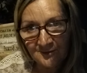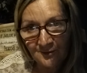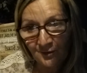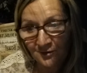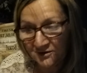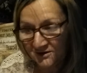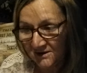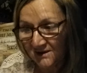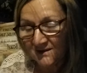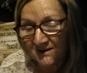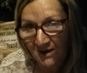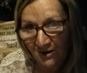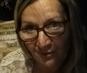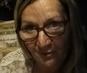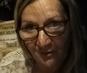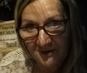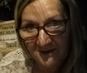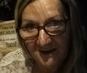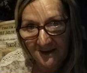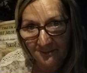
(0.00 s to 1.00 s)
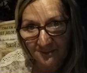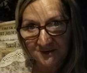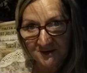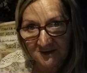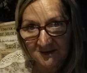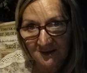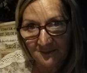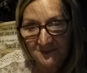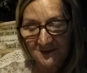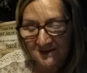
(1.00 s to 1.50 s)
Он сейчас о хуле
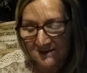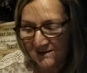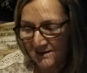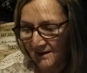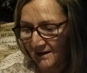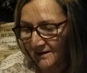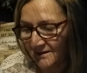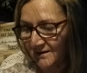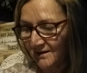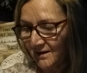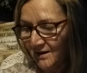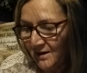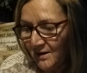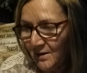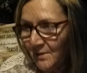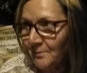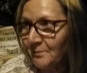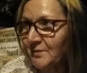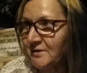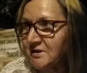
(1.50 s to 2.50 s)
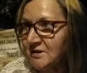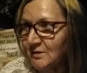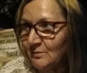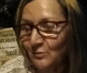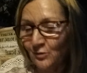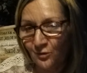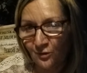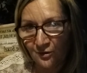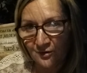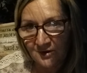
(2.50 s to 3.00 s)
будет объяснять.
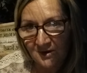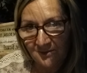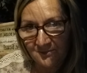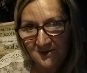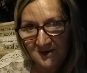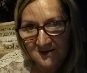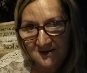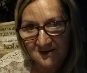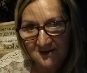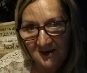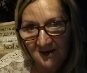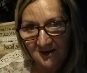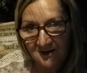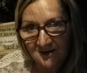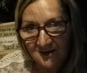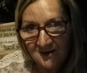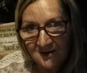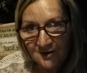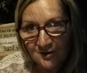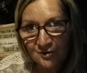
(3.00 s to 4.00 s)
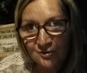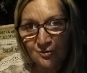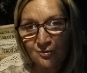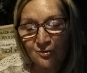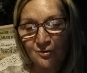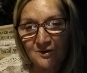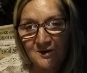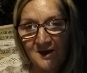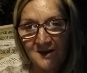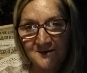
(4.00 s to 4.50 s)
Почему он объяснял, что
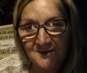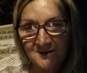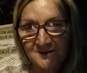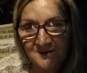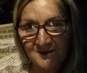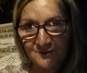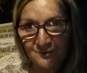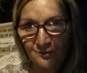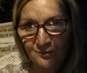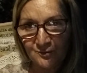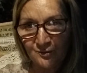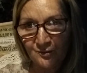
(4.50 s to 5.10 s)
хула на Святого